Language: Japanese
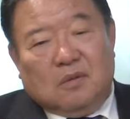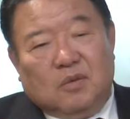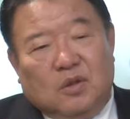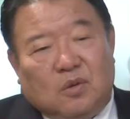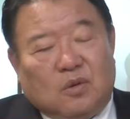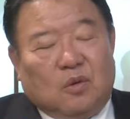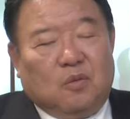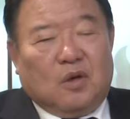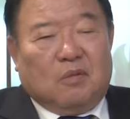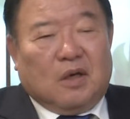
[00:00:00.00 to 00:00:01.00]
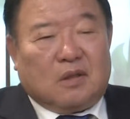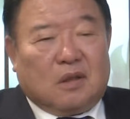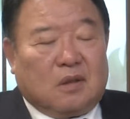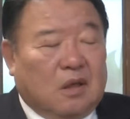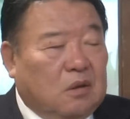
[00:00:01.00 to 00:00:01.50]
民族そのものが抹
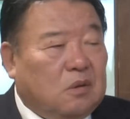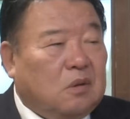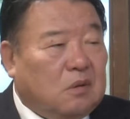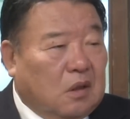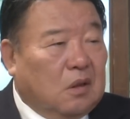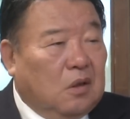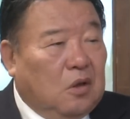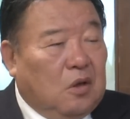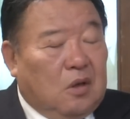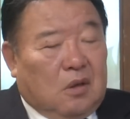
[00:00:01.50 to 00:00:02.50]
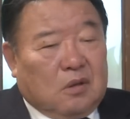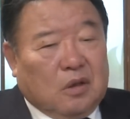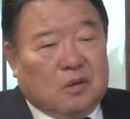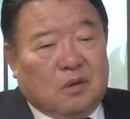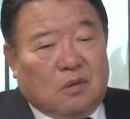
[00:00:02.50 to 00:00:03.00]
殺されるっていうね、
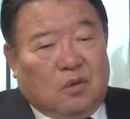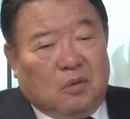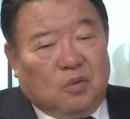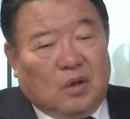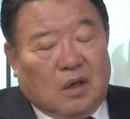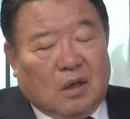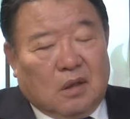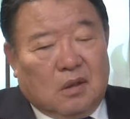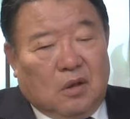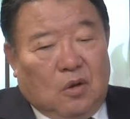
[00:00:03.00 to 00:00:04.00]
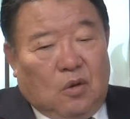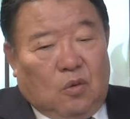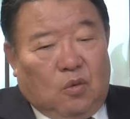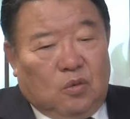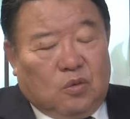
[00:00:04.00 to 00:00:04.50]
でこれもだから
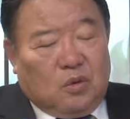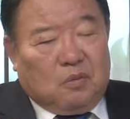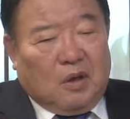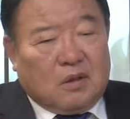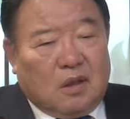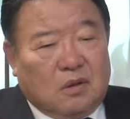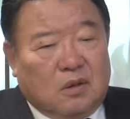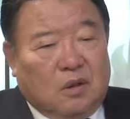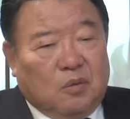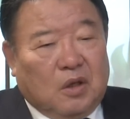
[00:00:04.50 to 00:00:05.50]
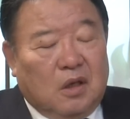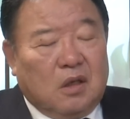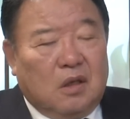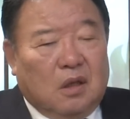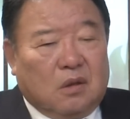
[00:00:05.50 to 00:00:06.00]
本当に抹殺しても平
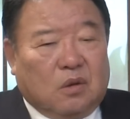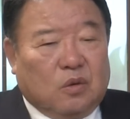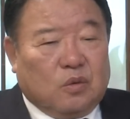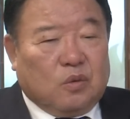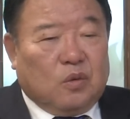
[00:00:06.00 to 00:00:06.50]
気だってい